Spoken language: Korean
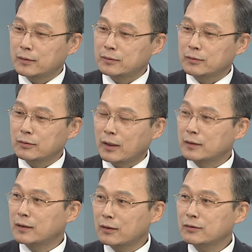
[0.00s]
어느 정도
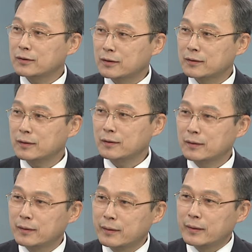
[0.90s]
관여를 하고 있어서
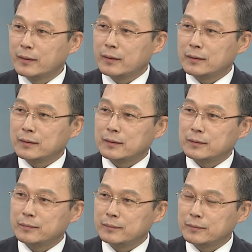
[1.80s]
예, 예.
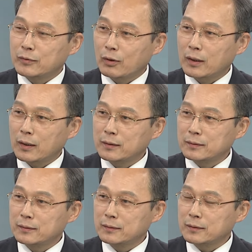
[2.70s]
지금
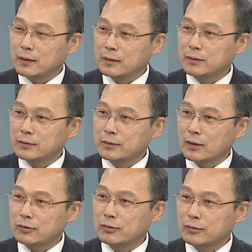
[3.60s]
돌아가는 얘기들은
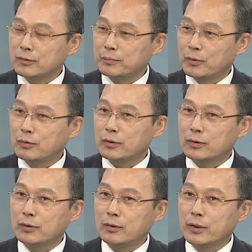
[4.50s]
계속 보고
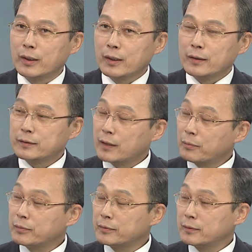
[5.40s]
있고 네.
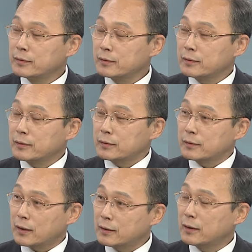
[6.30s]
대부분
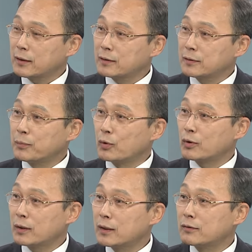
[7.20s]
자세하게 지금
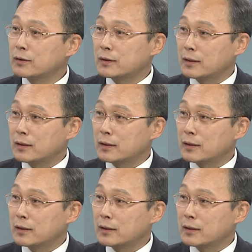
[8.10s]
보도가 되고 있기